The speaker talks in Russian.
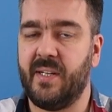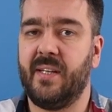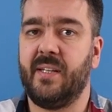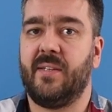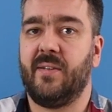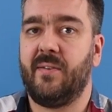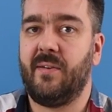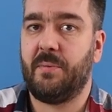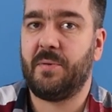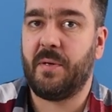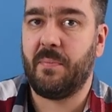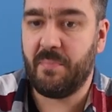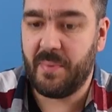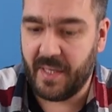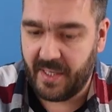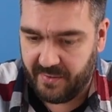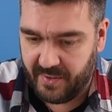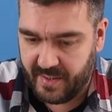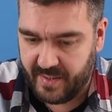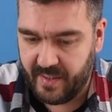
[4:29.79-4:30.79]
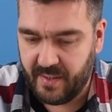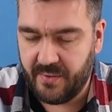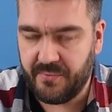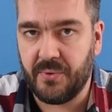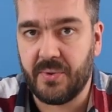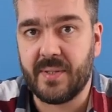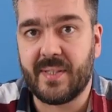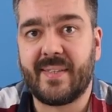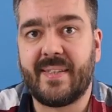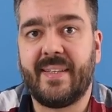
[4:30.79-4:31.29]
Это вообще первый
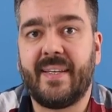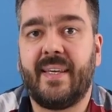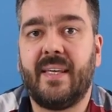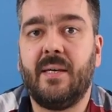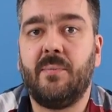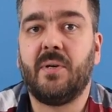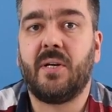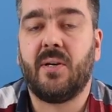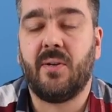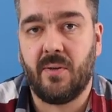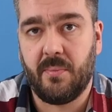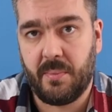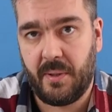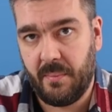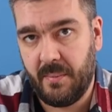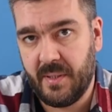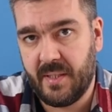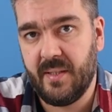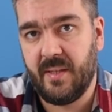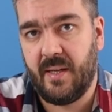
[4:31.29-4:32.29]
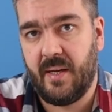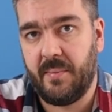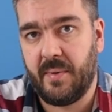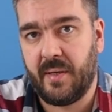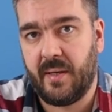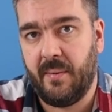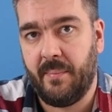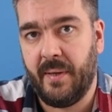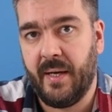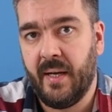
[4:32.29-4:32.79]
телефон с такими громкими
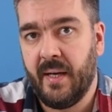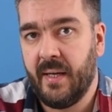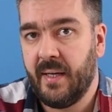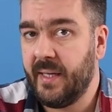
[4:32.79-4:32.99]
динамиками.